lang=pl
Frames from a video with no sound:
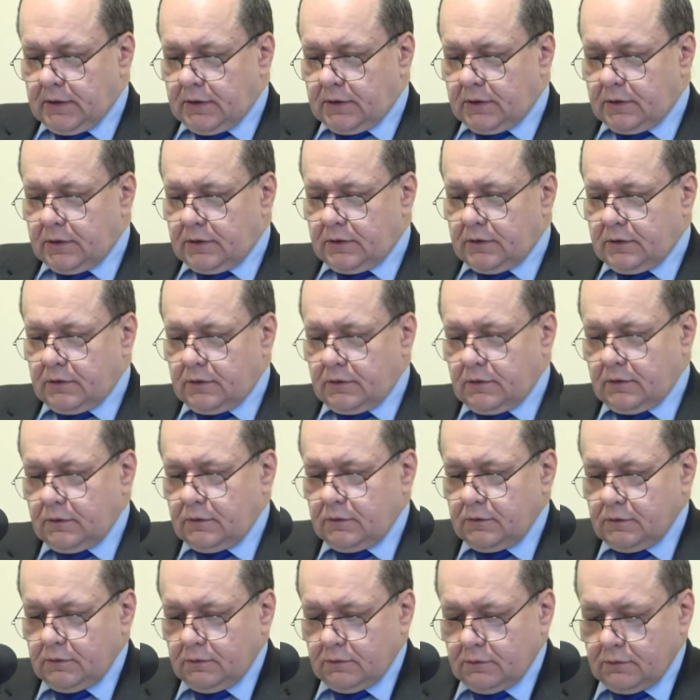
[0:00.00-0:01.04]
Y,
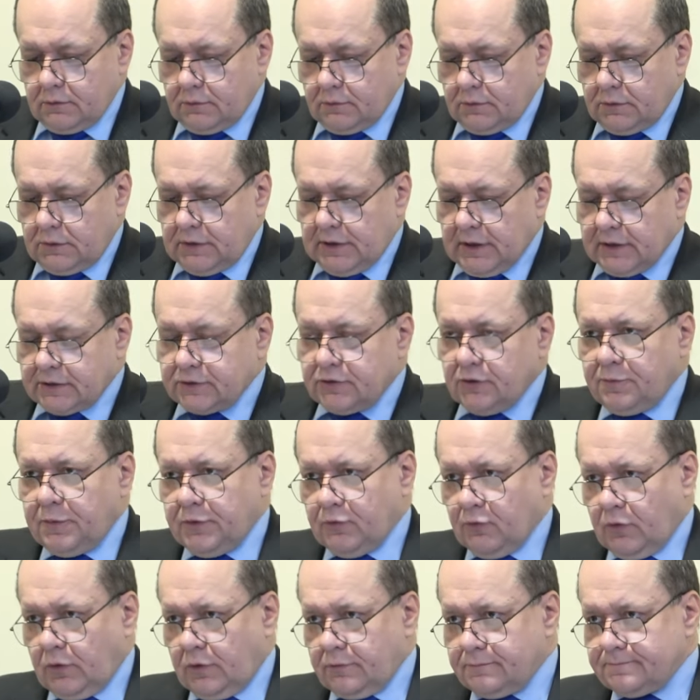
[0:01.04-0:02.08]
jak to
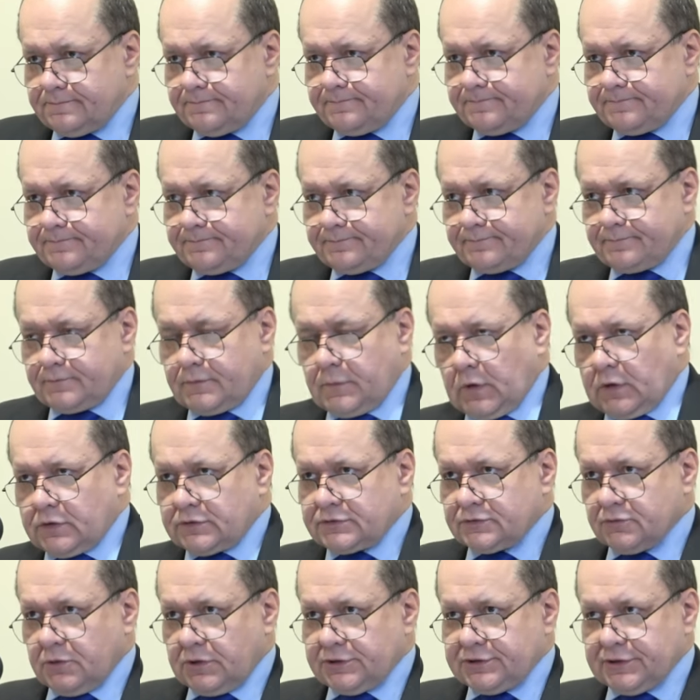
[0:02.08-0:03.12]
było?
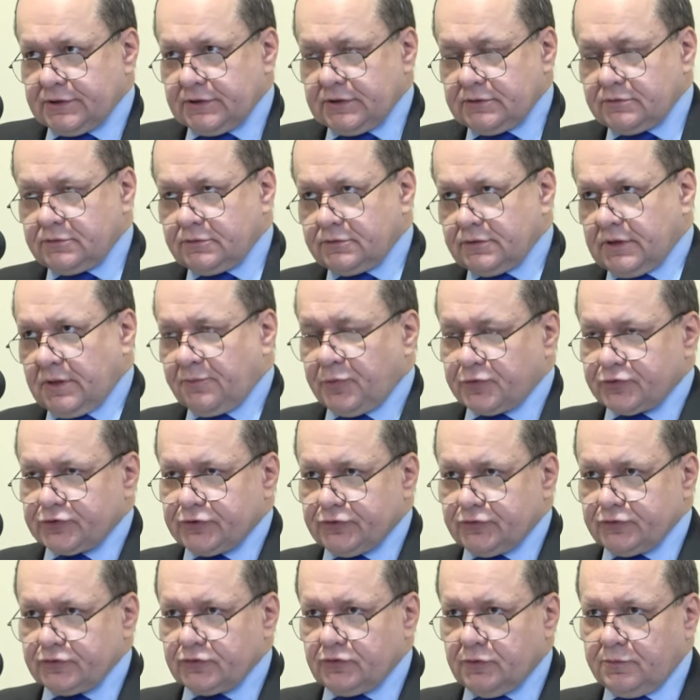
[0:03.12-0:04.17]
Słuchajcie, no na
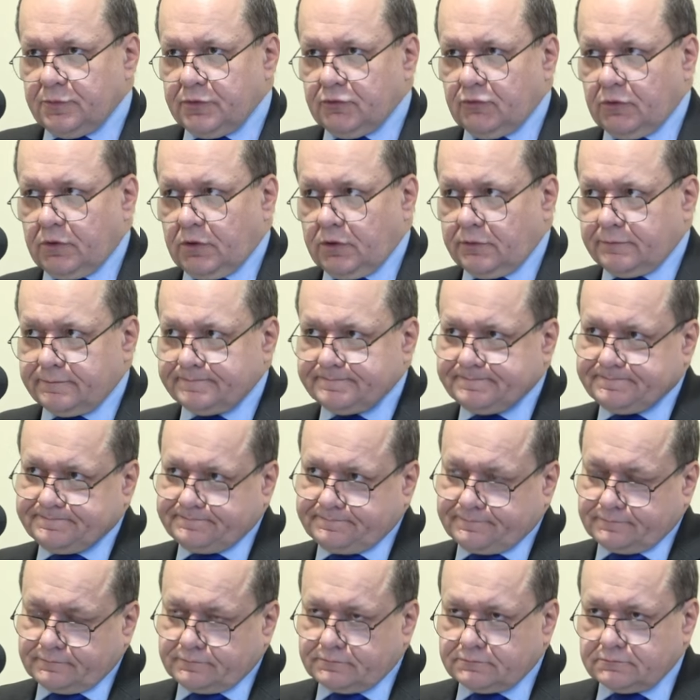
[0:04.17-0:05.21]
początku było
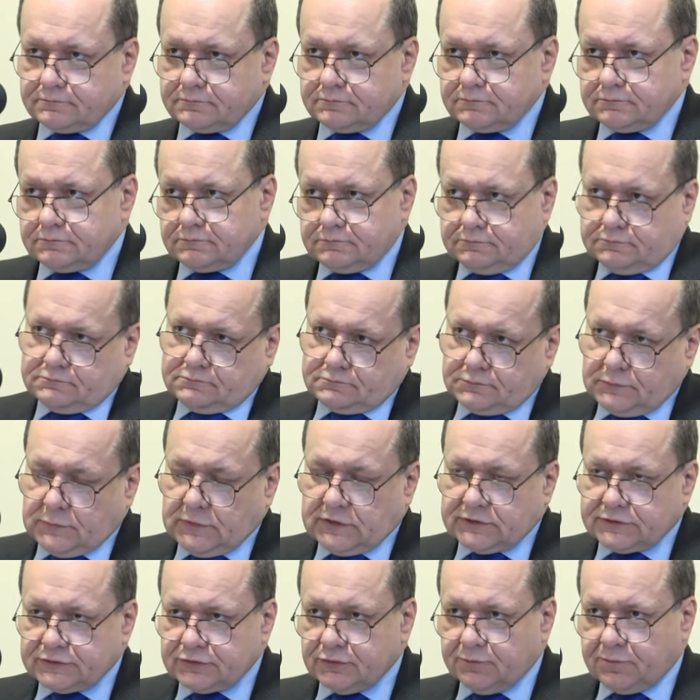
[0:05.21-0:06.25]

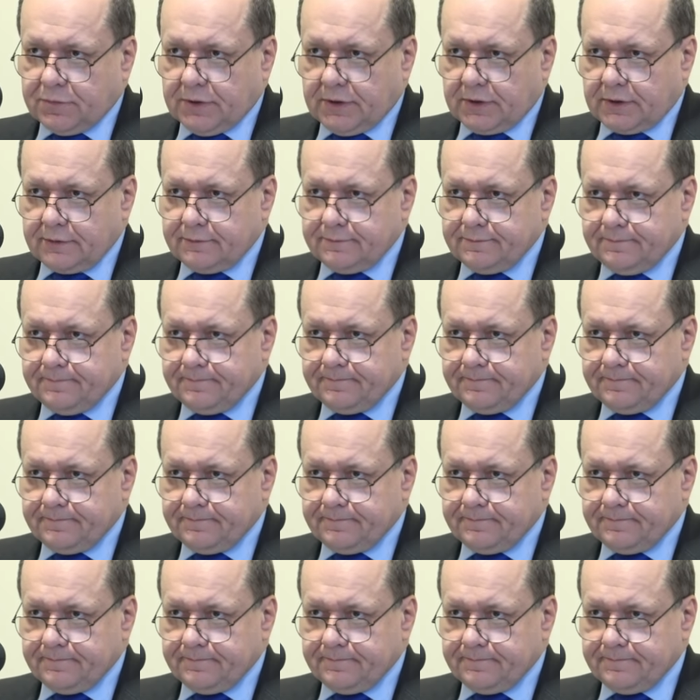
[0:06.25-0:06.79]
Super.